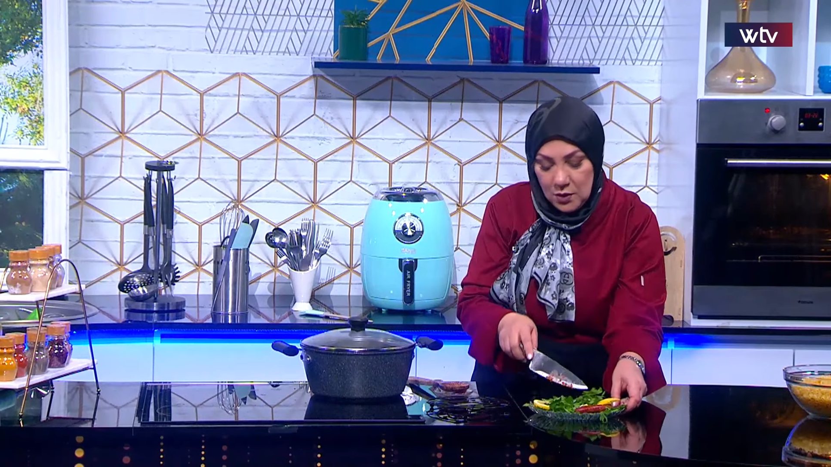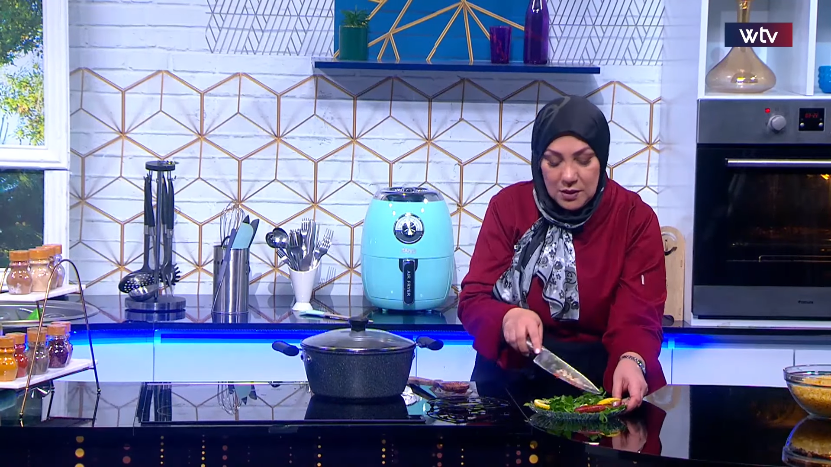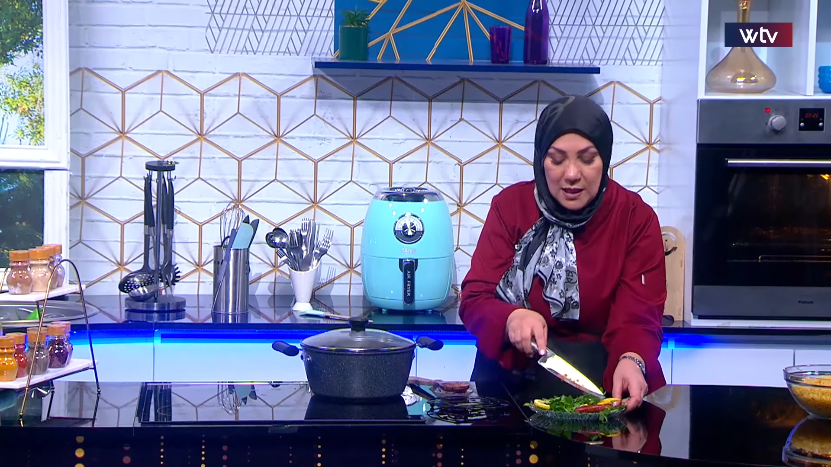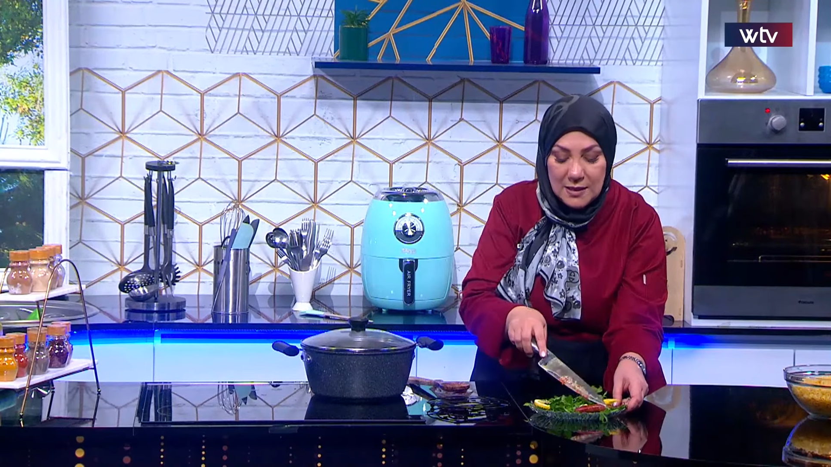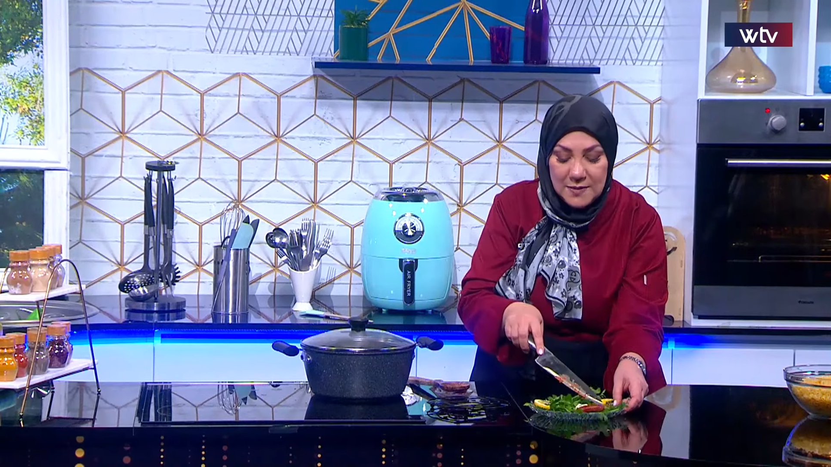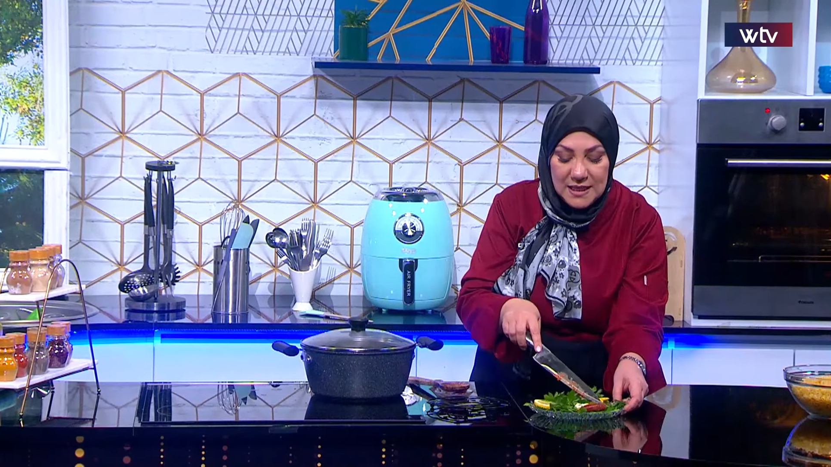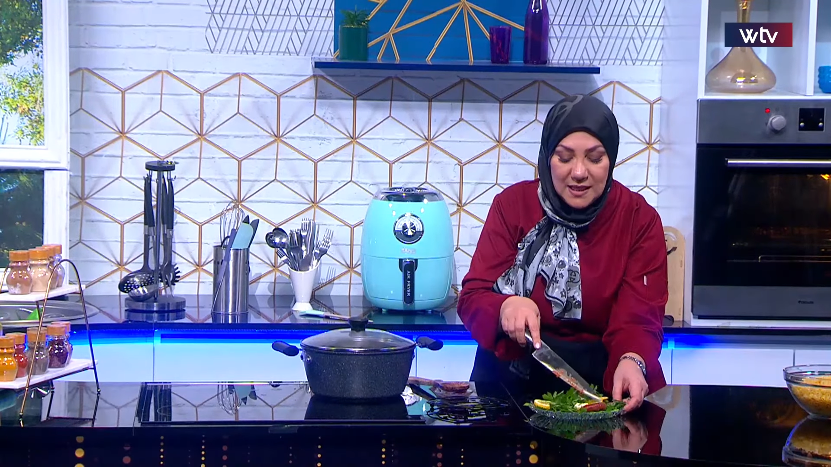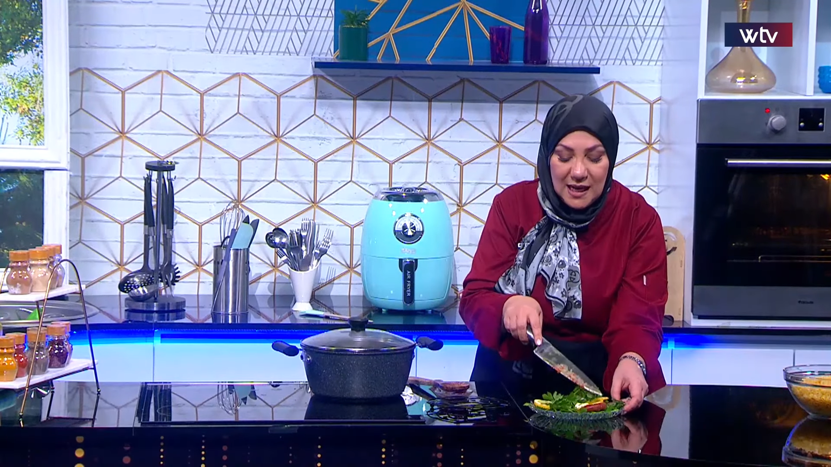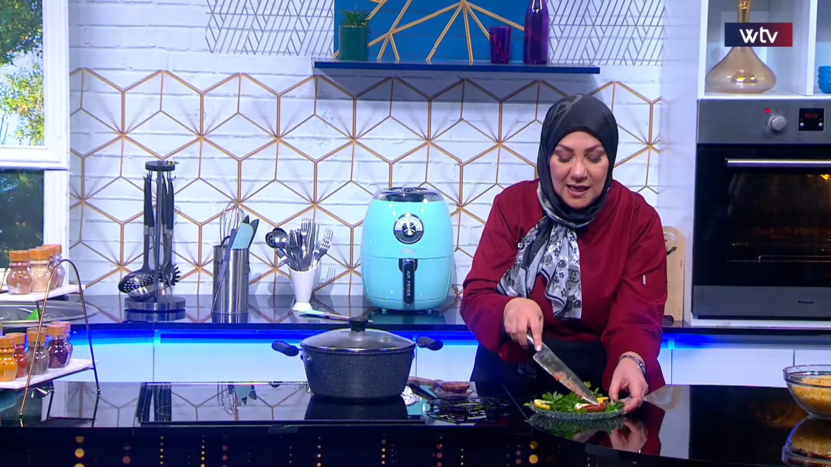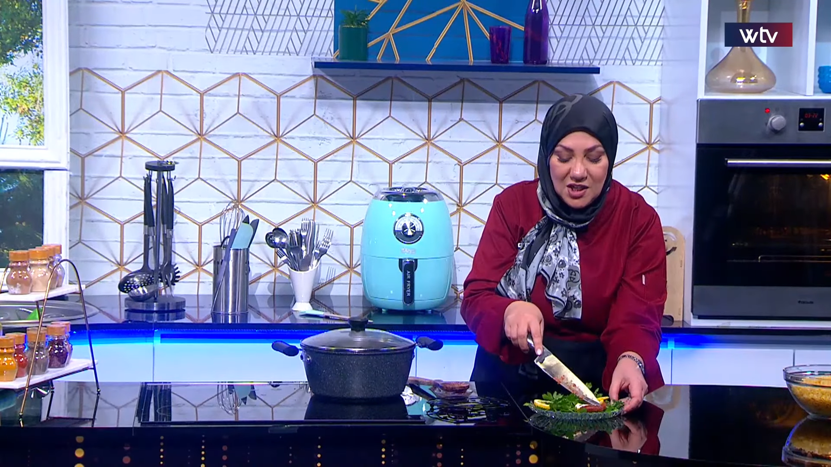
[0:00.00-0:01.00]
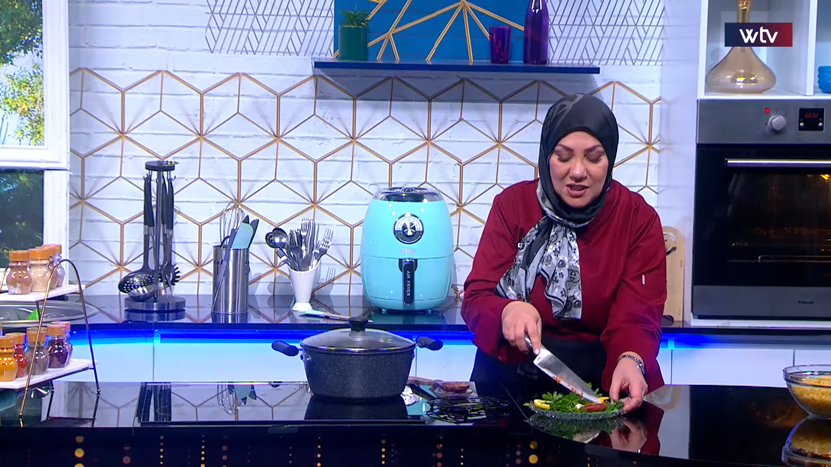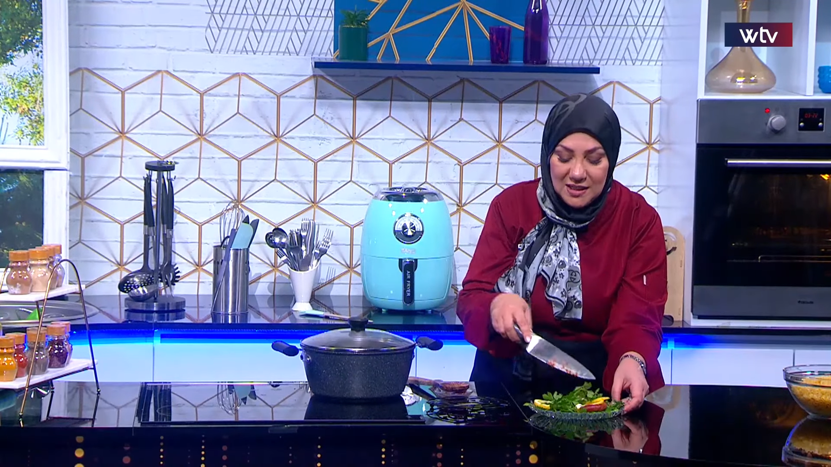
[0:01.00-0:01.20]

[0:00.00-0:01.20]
تقعد هذه مسكينه علاش